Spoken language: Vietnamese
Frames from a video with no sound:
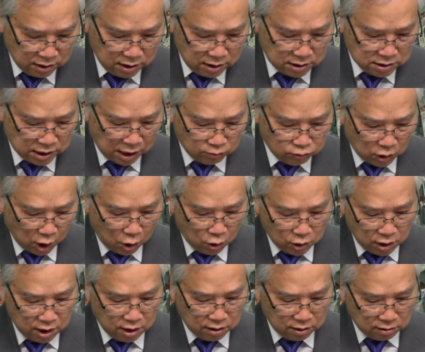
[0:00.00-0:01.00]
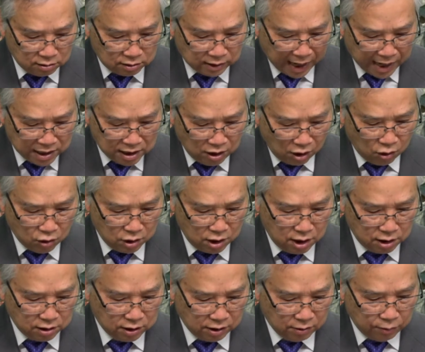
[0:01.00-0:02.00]
xong rồi đó thắng rồi
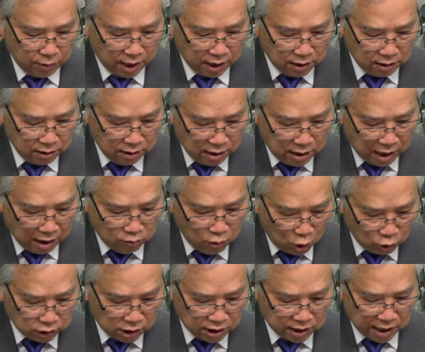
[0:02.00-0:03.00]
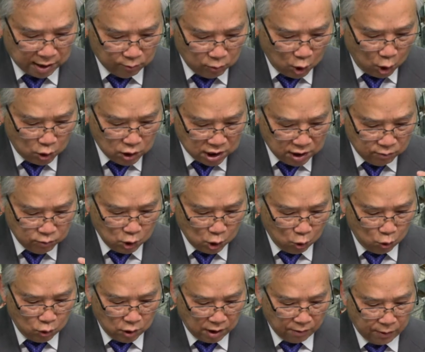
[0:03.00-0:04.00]
đó thì phải ông Ngô Thời Nhậm có nhiệm
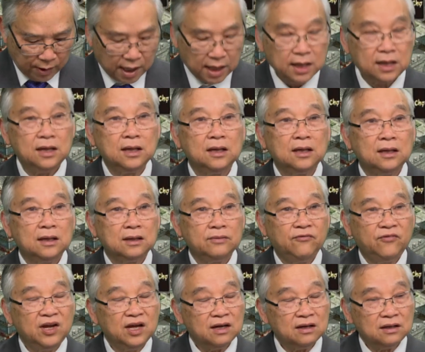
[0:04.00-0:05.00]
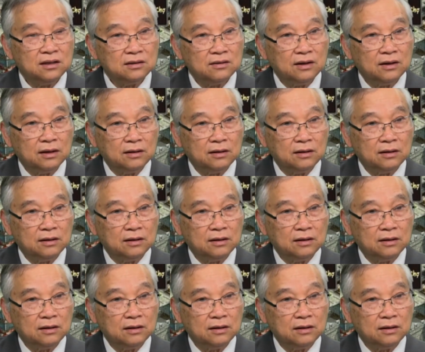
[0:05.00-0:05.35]
vụ là phải viết